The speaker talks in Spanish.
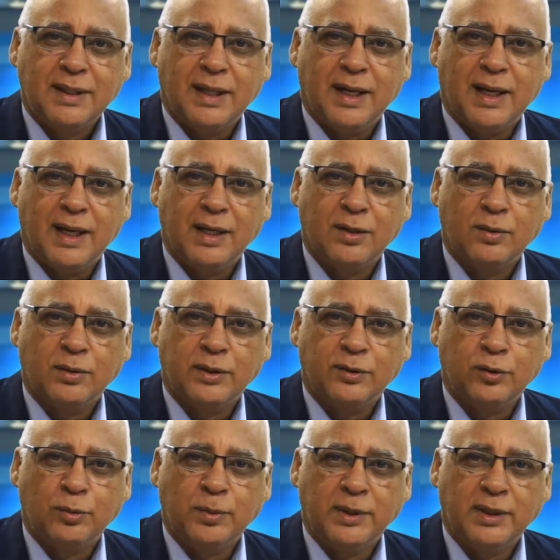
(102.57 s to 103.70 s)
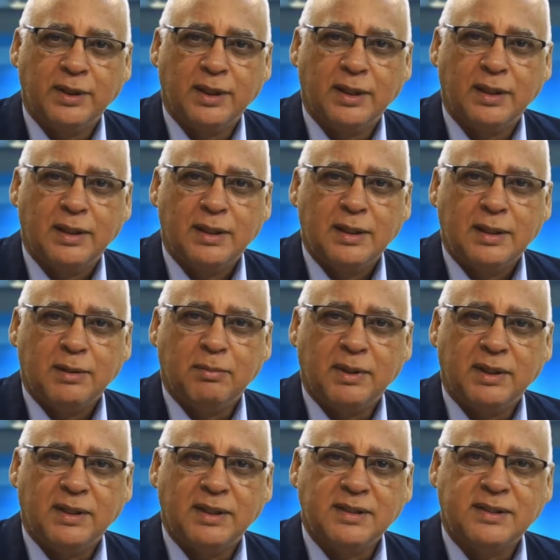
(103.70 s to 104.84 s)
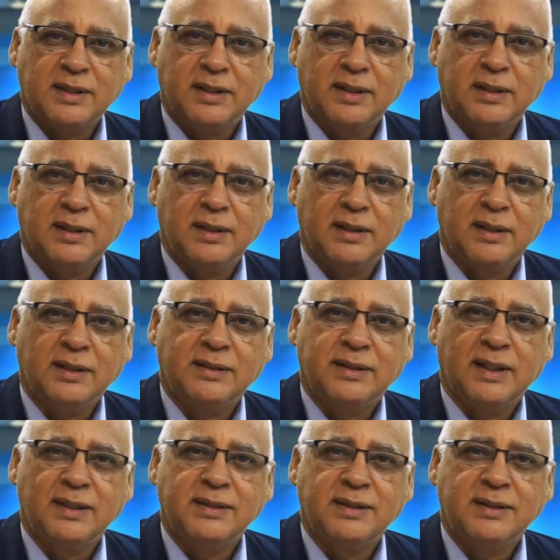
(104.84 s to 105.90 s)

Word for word: algo de tu vida. Me dijiste que estás